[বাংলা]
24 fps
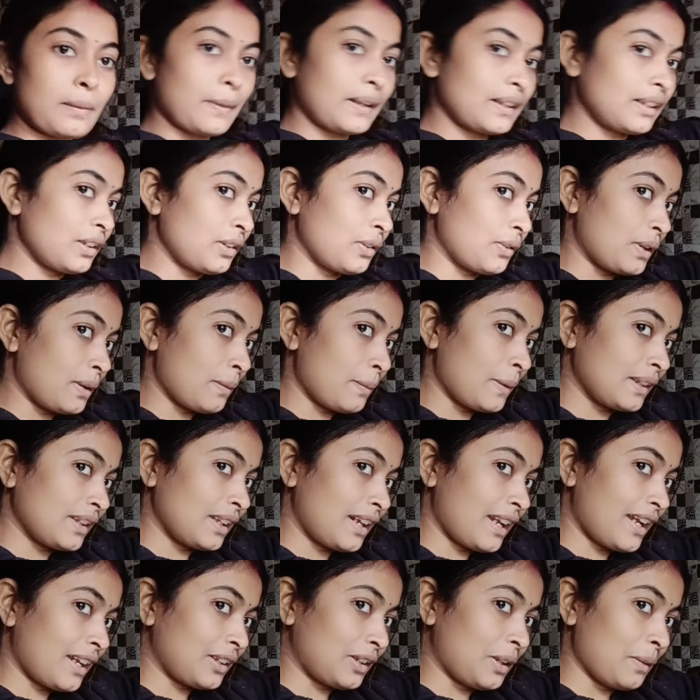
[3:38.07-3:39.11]
পাতা ধনে পাতাটা
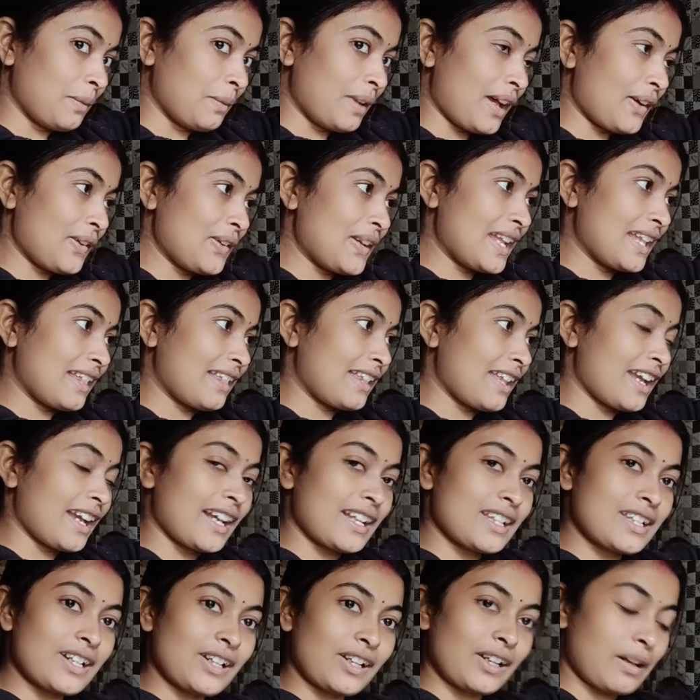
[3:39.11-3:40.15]
একদম দেখো নেতিয়ে
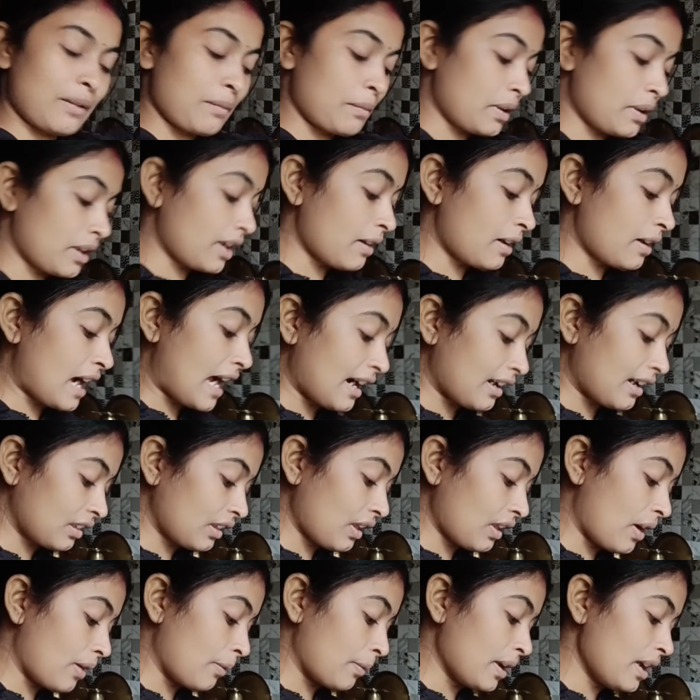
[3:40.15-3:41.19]
গেছে এটাকে আমাকে কাটতে
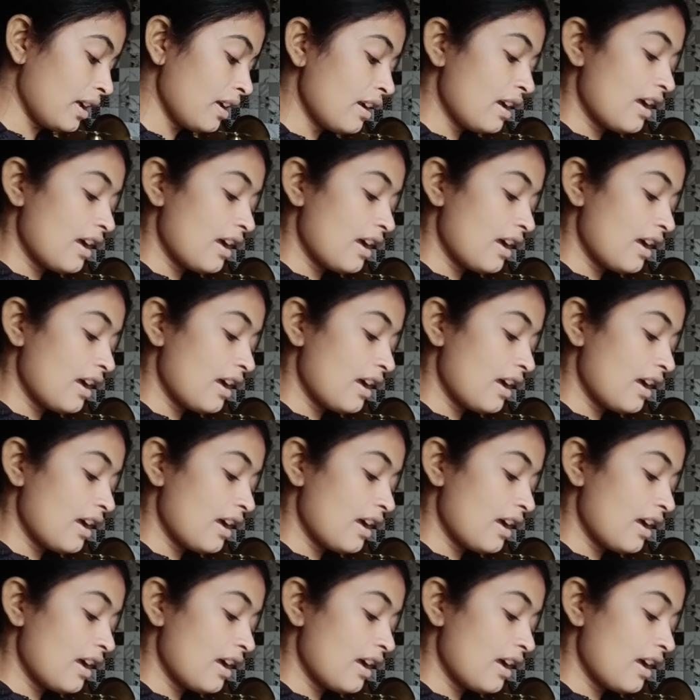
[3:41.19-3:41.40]
হবে